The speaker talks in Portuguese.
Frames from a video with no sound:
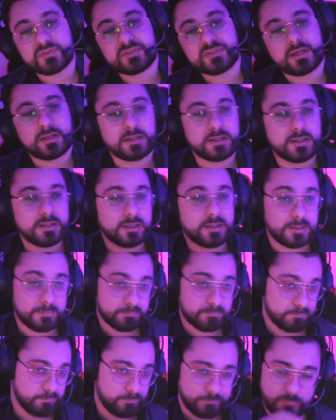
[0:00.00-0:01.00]
grana,
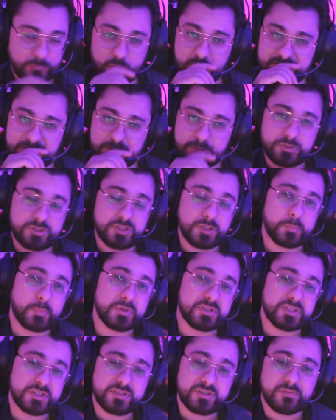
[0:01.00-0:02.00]
coisa do tipo. A
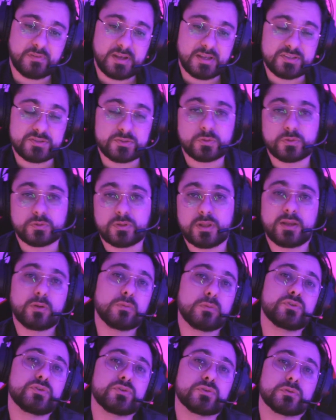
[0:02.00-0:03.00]
gente vai estudar em
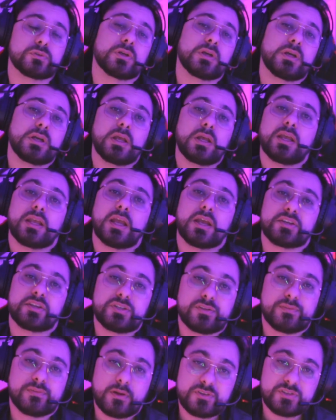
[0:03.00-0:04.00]
conjunto e a gente
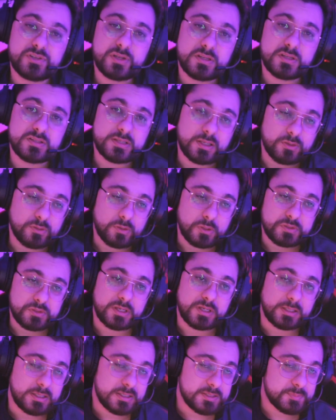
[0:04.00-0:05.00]
vai utilizar aqui o nosso
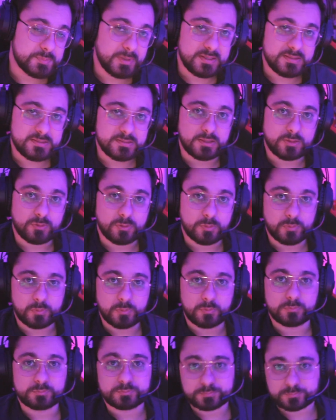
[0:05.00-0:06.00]
hackerspace né,
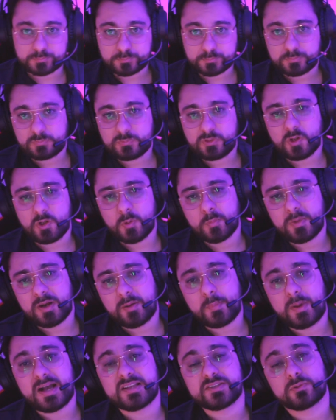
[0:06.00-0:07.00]
como uma
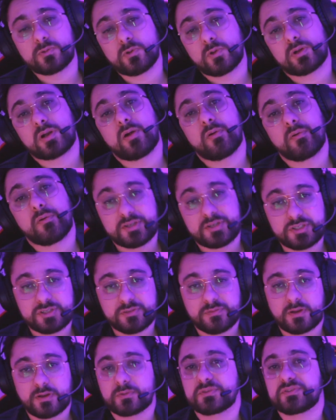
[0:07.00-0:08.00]
base, um local onde a gente
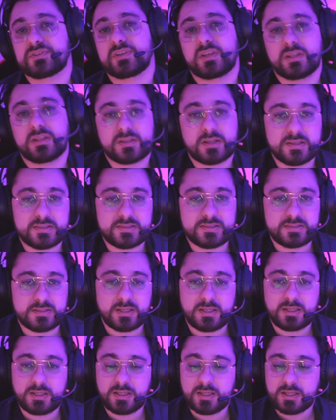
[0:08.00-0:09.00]
vai conseguir trazer
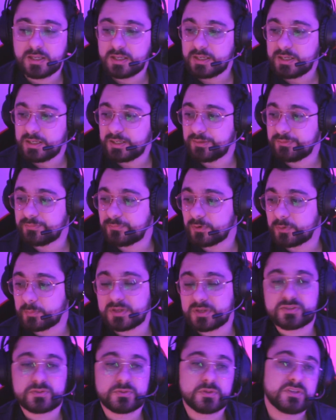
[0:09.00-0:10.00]
aí
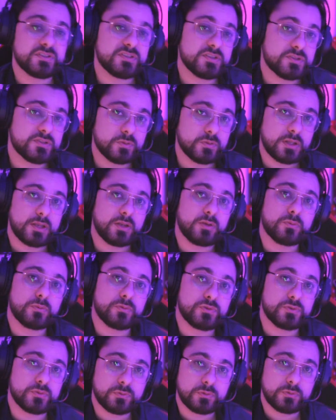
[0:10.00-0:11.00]
informações e estudar em
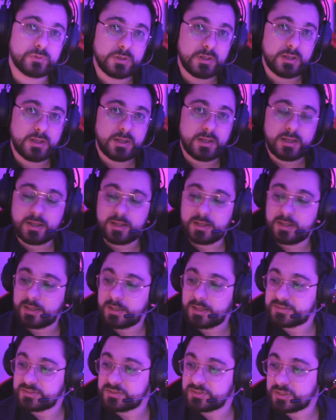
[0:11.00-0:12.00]
conjunto. É,
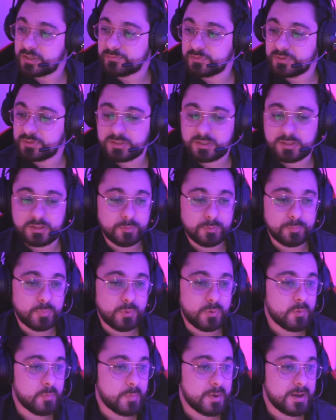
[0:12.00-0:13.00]
vocês já vão entender um
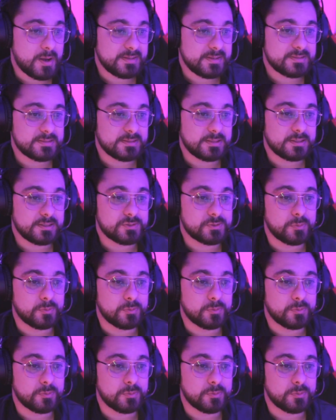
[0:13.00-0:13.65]
pouco mais né, sobre o,